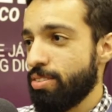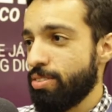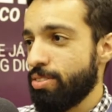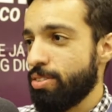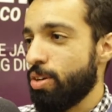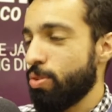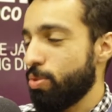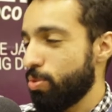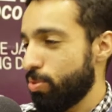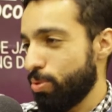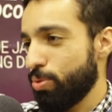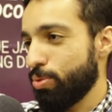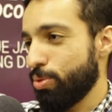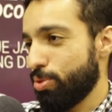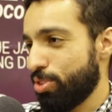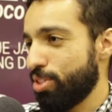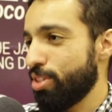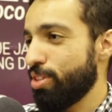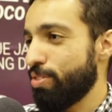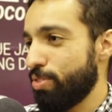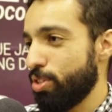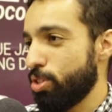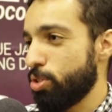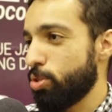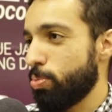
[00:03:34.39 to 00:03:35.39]
o, o
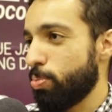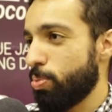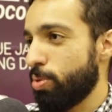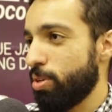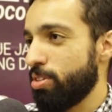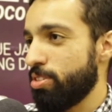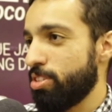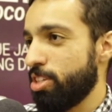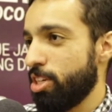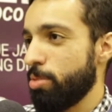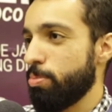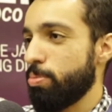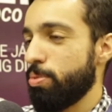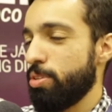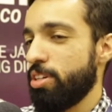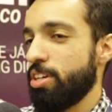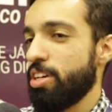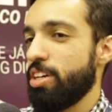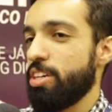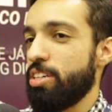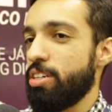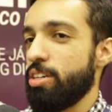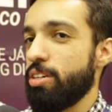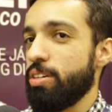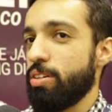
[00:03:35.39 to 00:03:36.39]
serviço, por exemplo, e
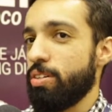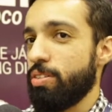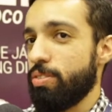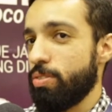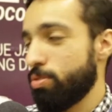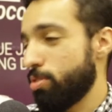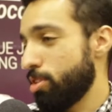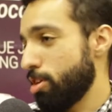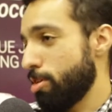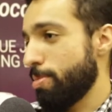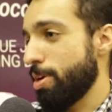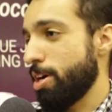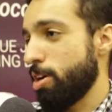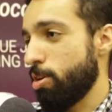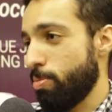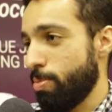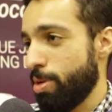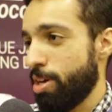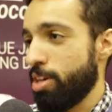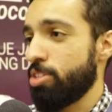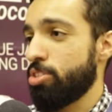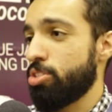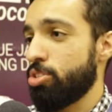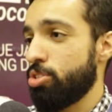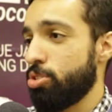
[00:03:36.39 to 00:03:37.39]
aí eu trabalho
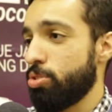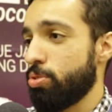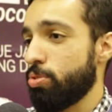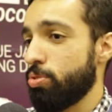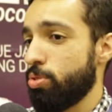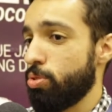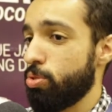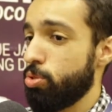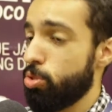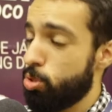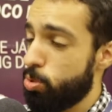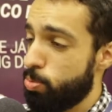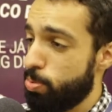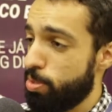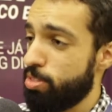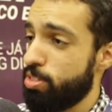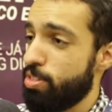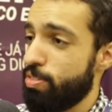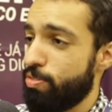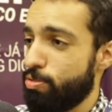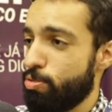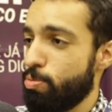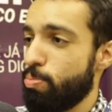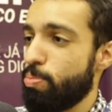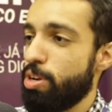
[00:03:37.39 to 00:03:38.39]
marketing de conteúdo
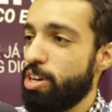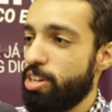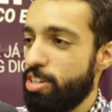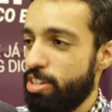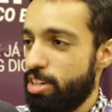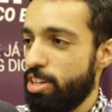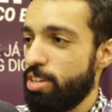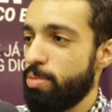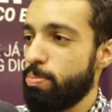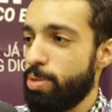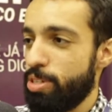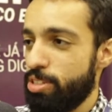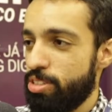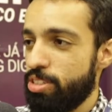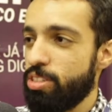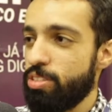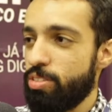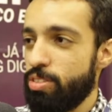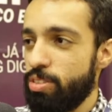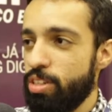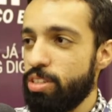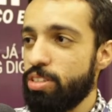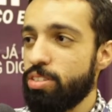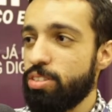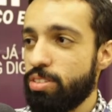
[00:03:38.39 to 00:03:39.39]
específico para ele pensando
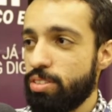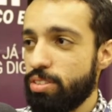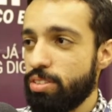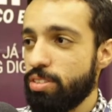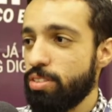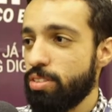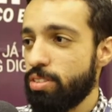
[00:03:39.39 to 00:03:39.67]
nisso.